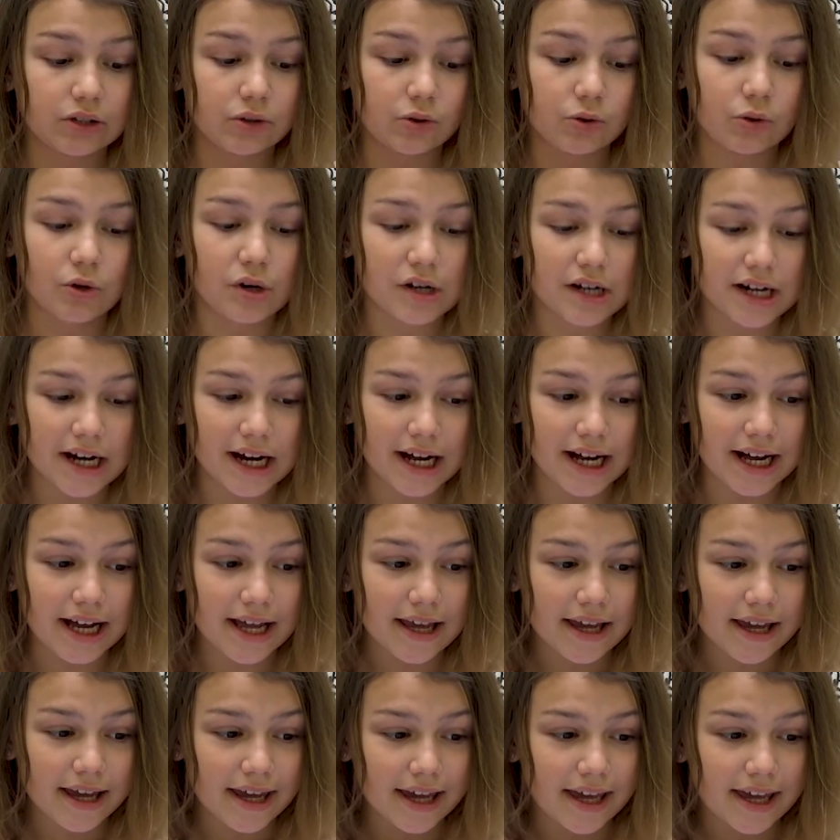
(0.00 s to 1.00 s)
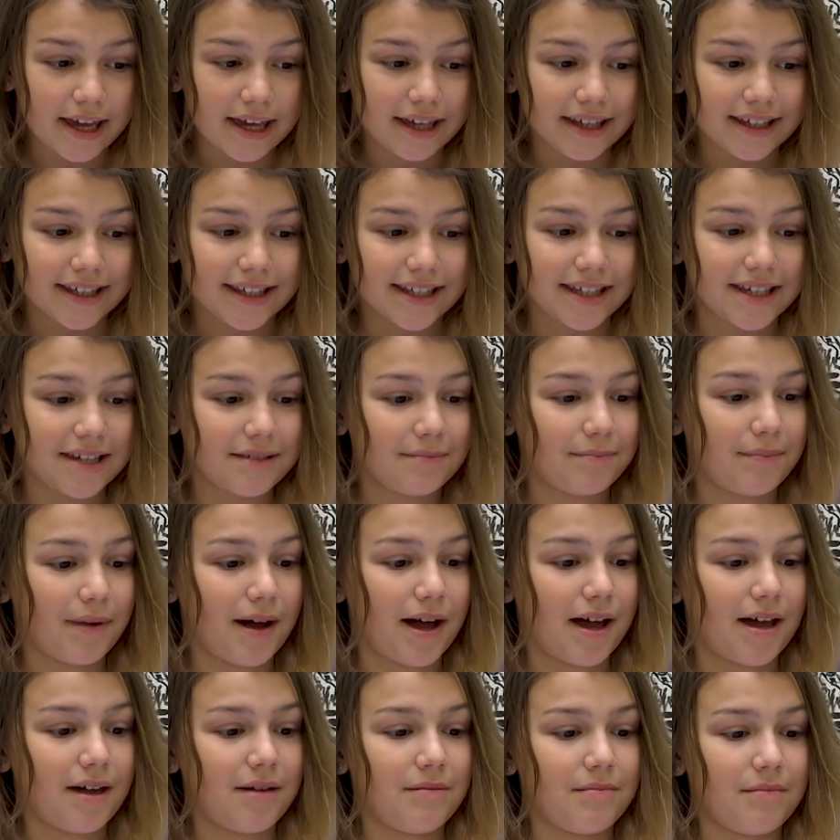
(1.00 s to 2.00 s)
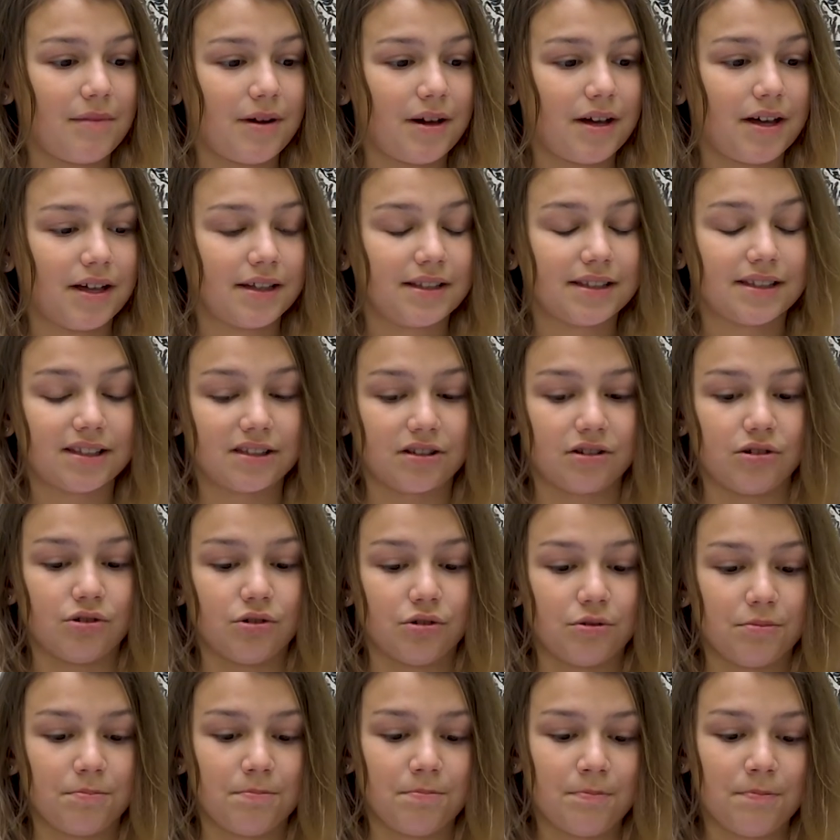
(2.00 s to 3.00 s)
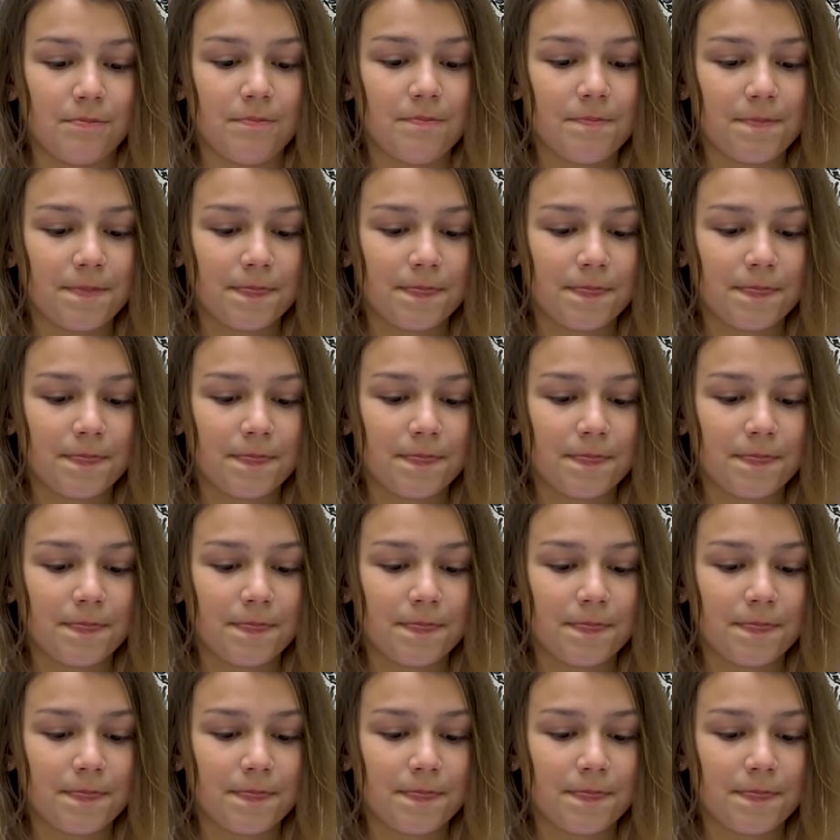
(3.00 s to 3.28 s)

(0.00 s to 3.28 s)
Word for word: Oder hier beim Zyklopen.